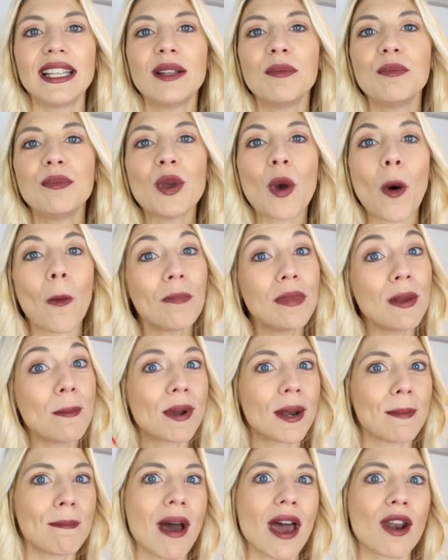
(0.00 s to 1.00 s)
il mio mi
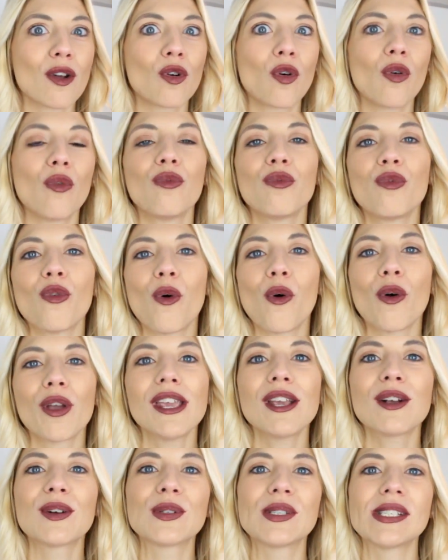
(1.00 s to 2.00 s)
preparo con
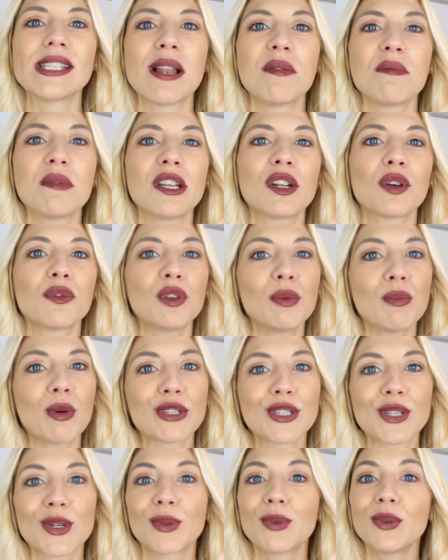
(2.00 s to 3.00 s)
voi così almeno vi
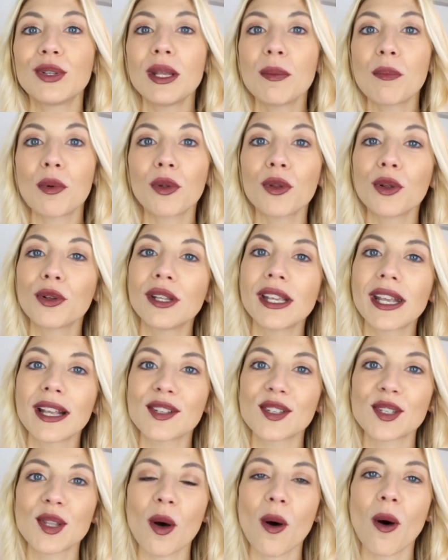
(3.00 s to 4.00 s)
mostro tutti i prodotti
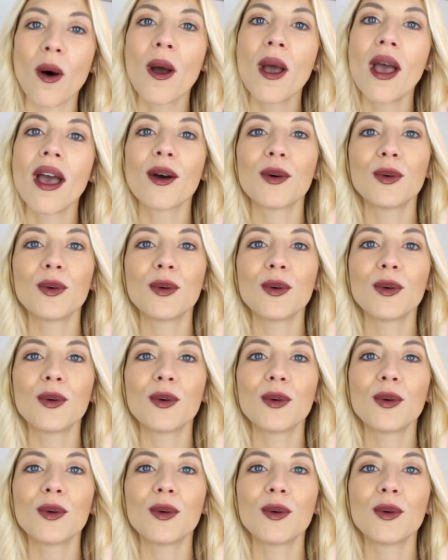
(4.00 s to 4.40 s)
che sto